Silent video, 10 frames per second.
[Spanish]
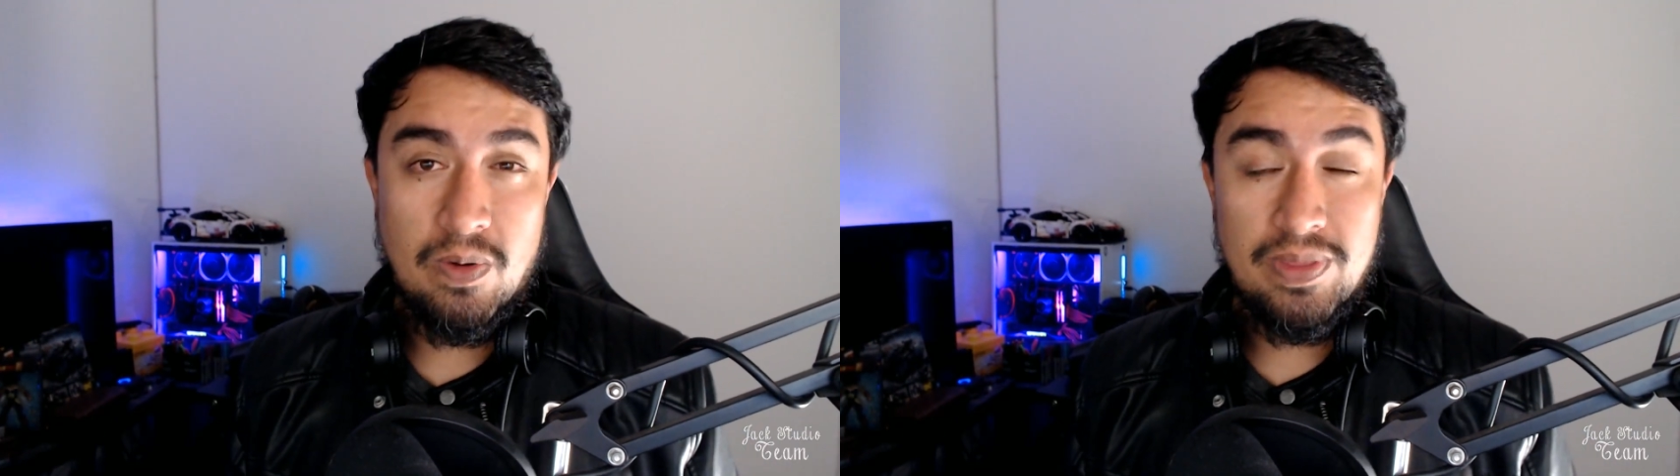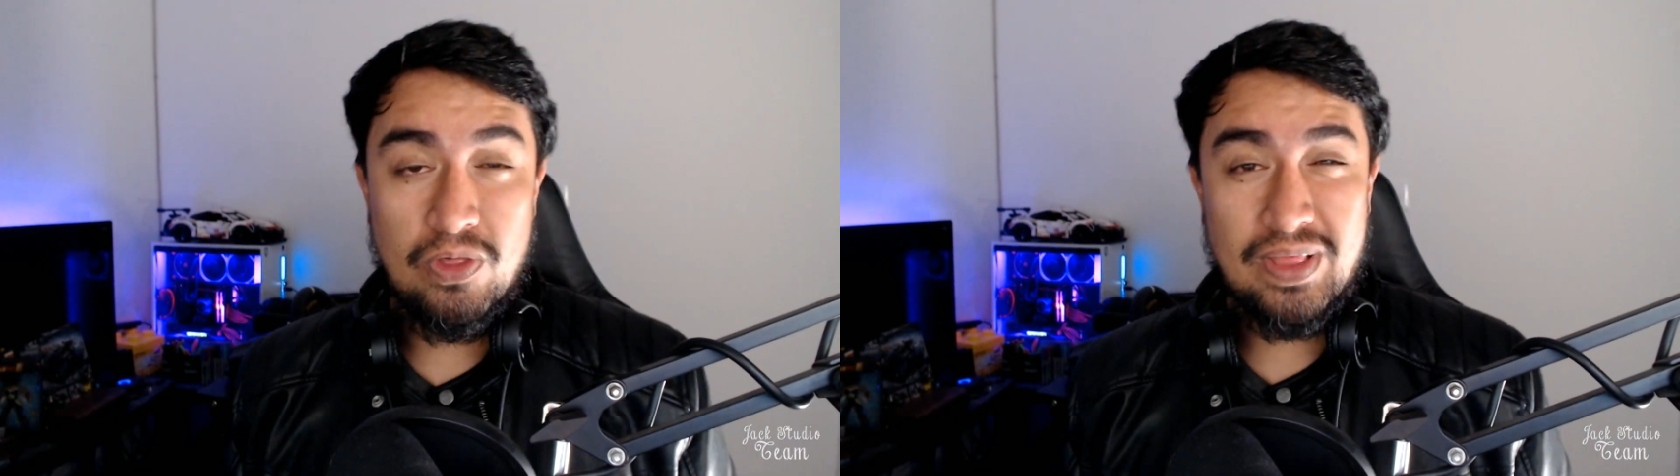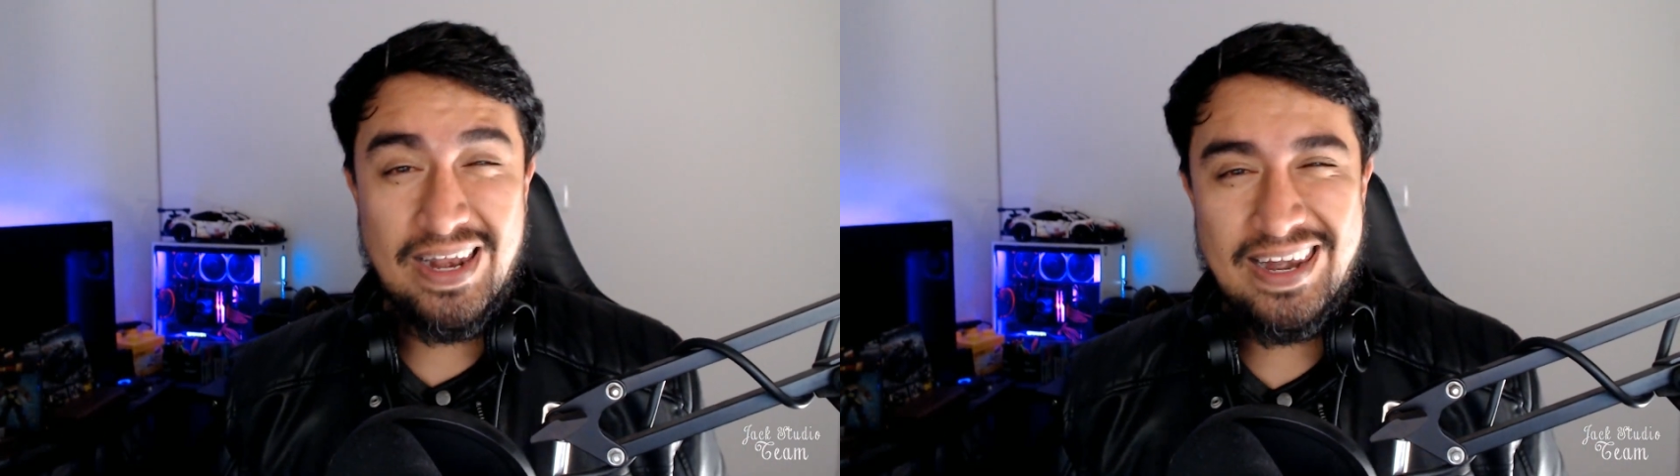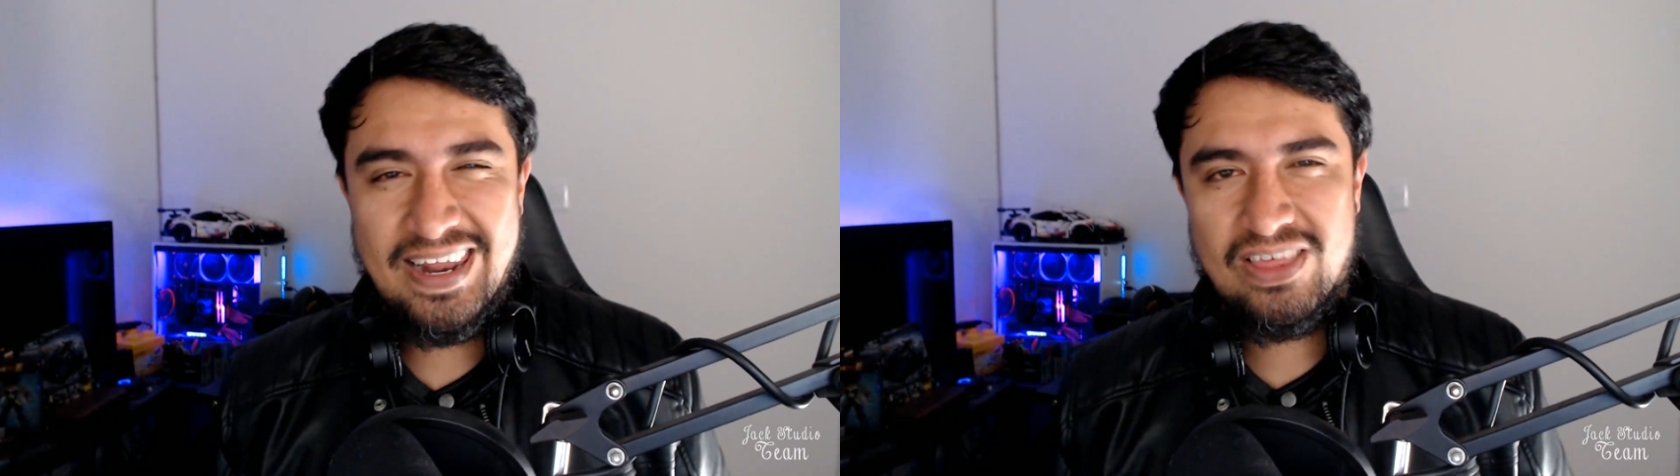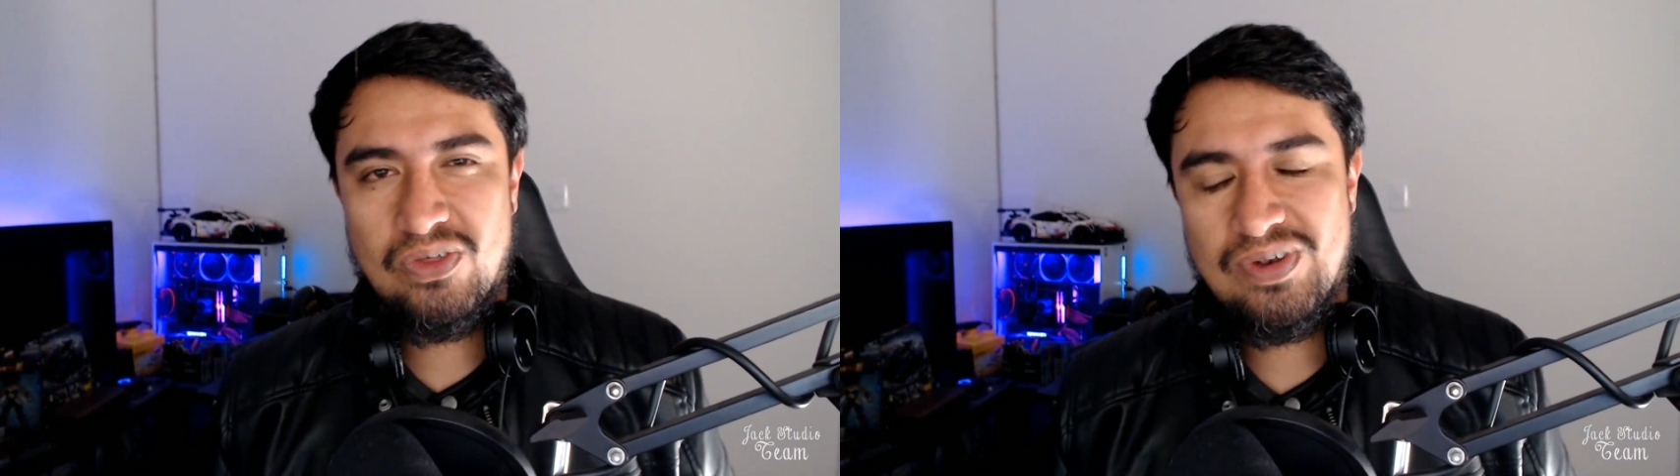video estaría
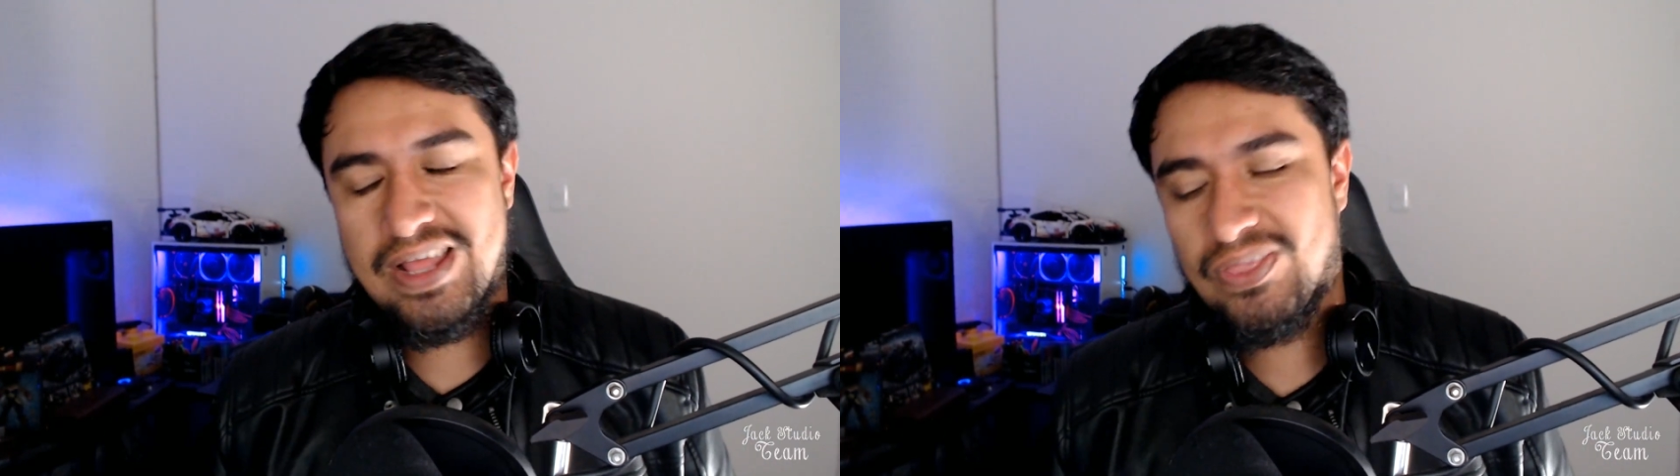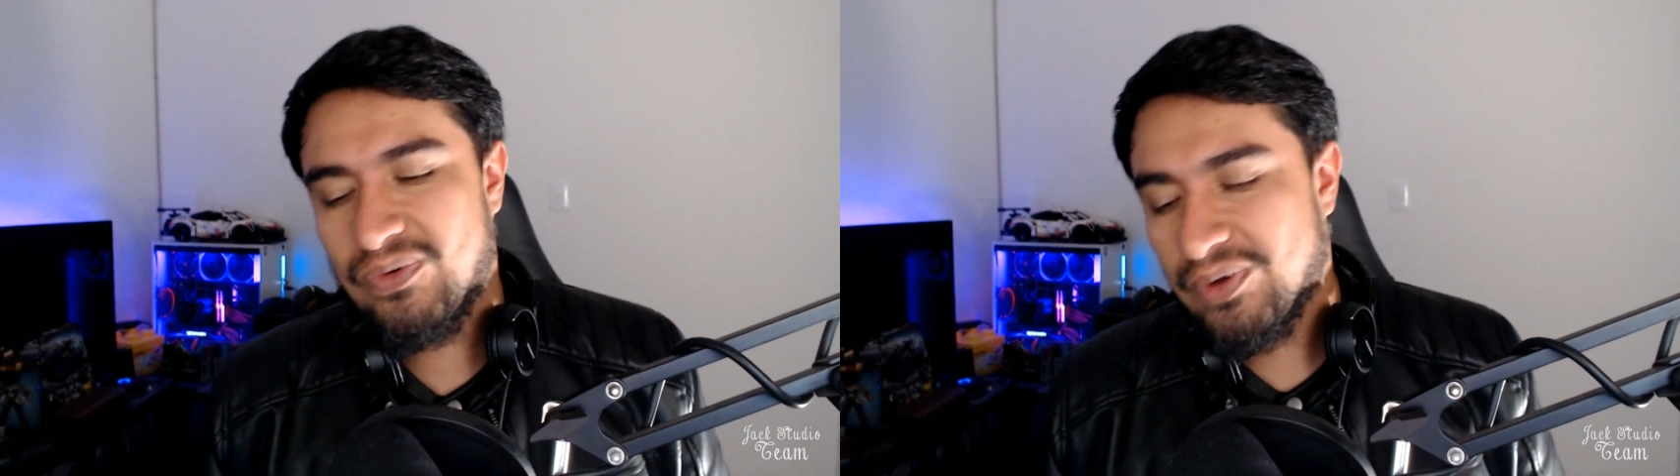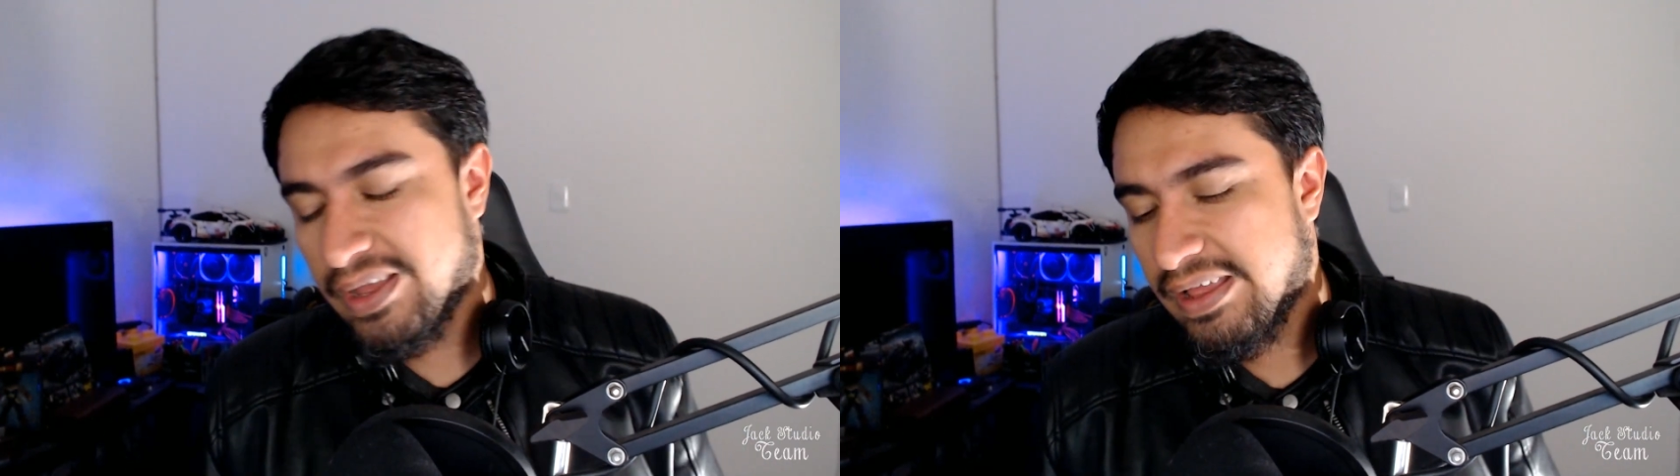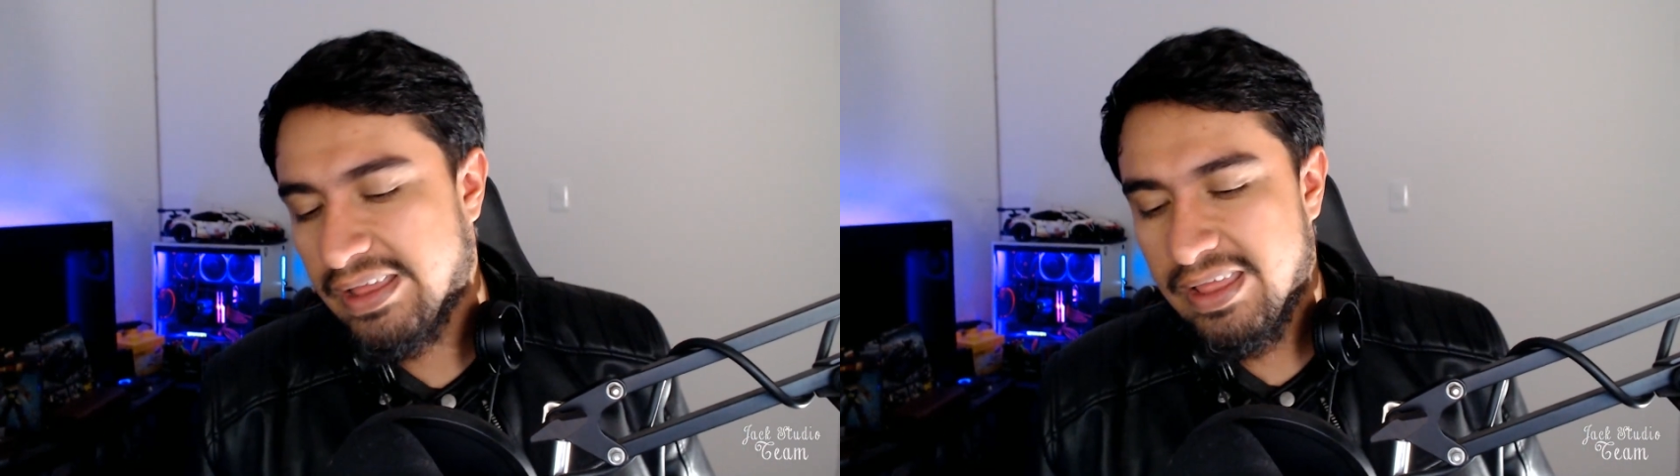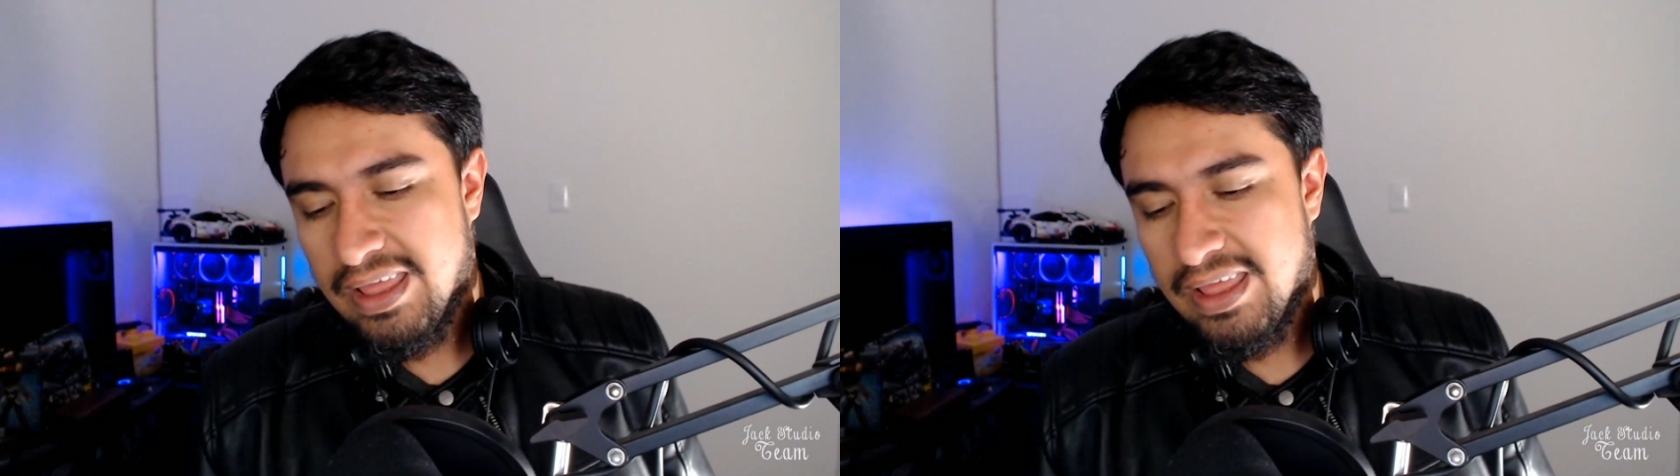reaccionando a